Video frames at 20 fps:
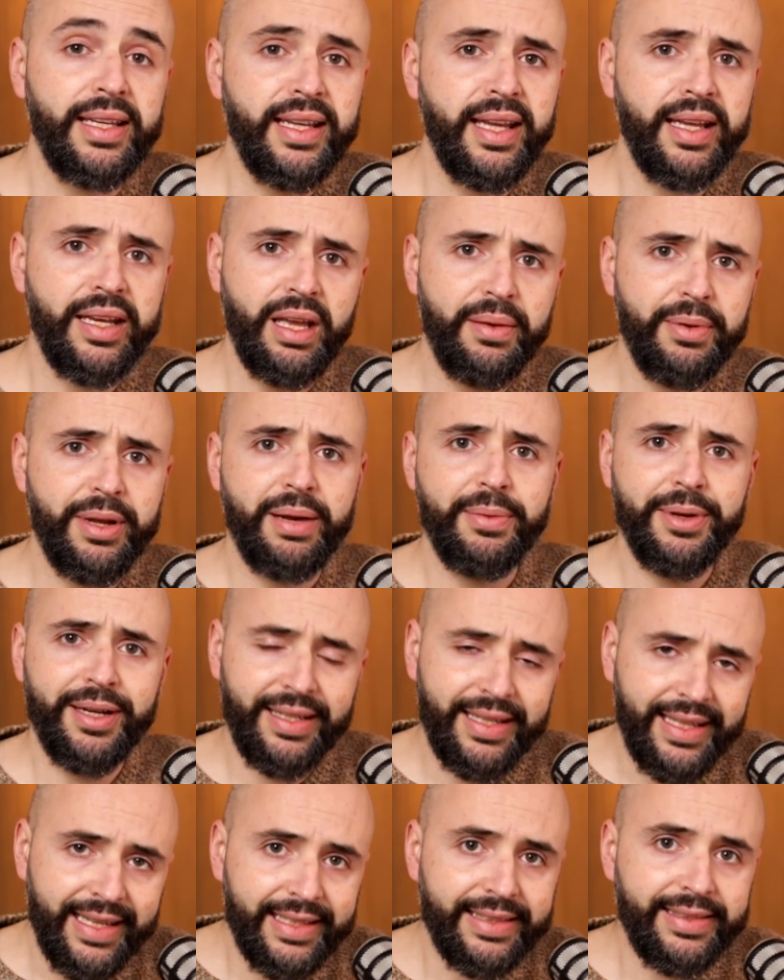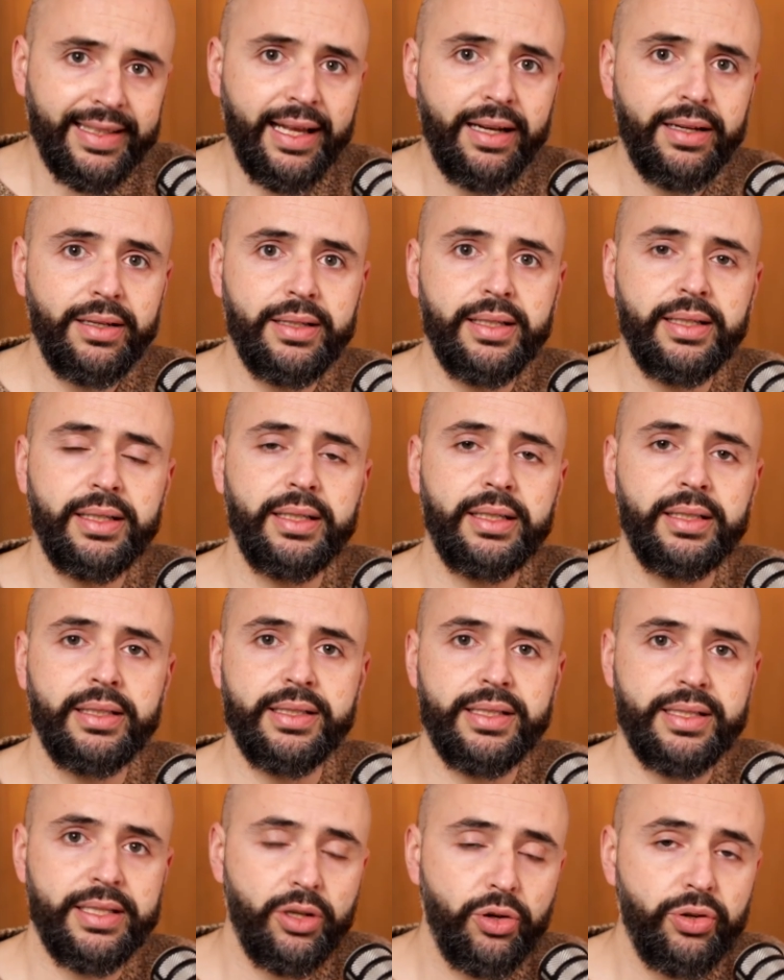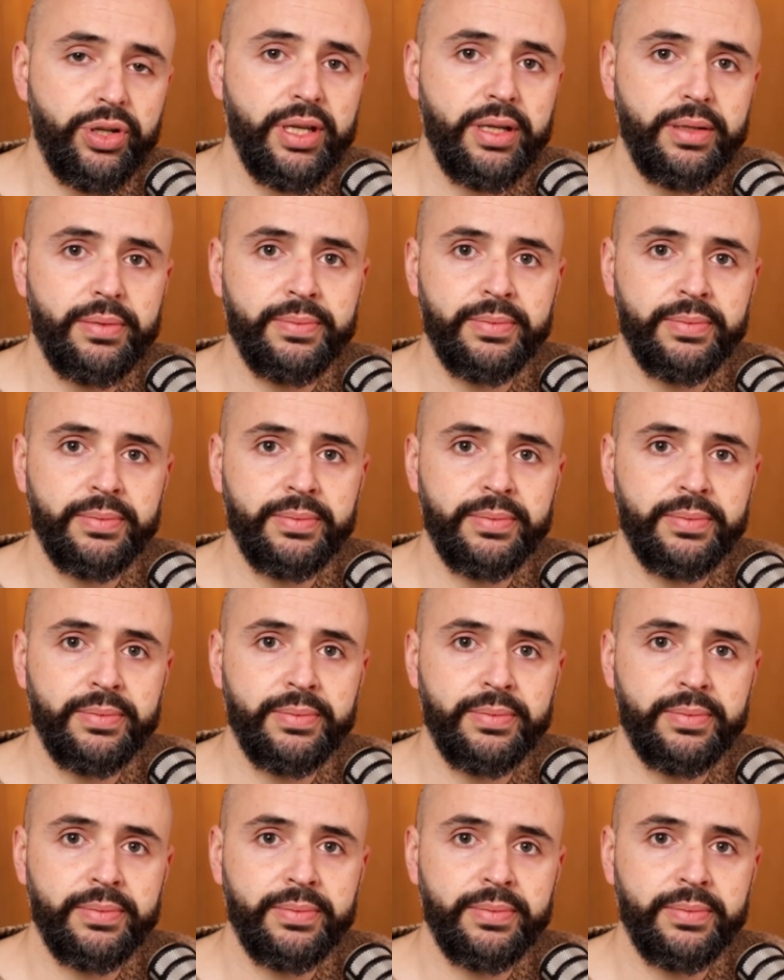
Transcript: Y quería ver a ver qué tal ah, se oye.